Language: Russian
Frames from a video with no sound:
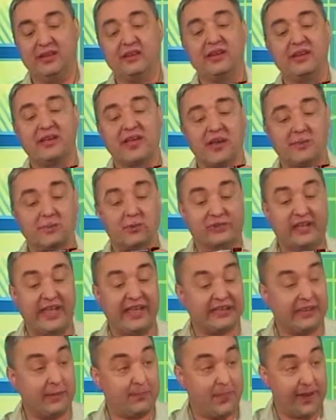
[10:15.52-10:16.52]
как будто
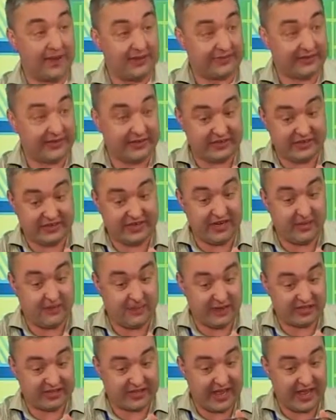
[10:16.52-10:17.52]
это панцирь
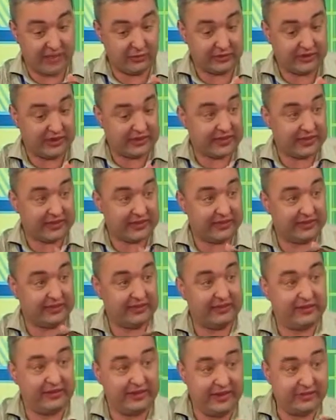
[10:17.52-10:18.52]
черепашки, да. а вот
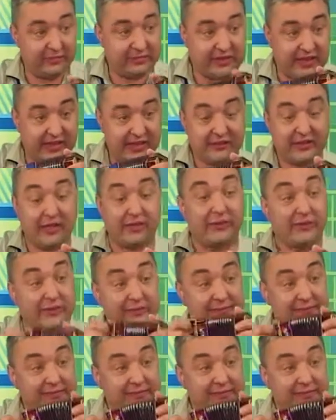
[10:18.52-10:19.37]
это, и вот на них так вот.